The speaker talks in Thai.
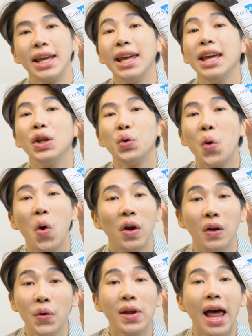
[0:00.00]
วนี้ทุกคน
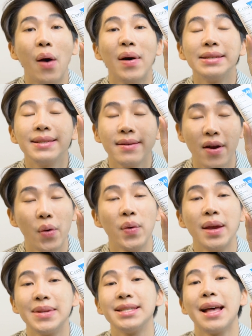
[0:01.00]
รู้อยู่แล้วว่า
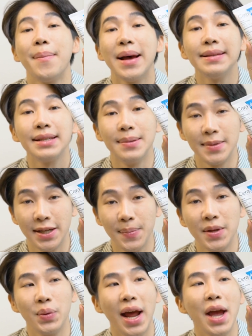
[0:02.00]
CeraVe มันสามารถเสริมชั้น
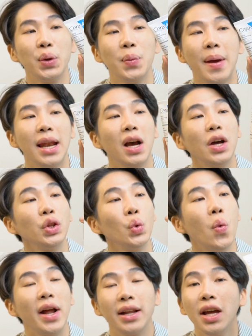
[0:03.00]
ผิวได้ถูกไหมแล้วก็
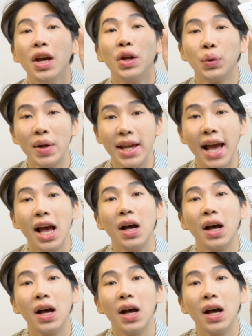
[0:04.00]
ตัวนี้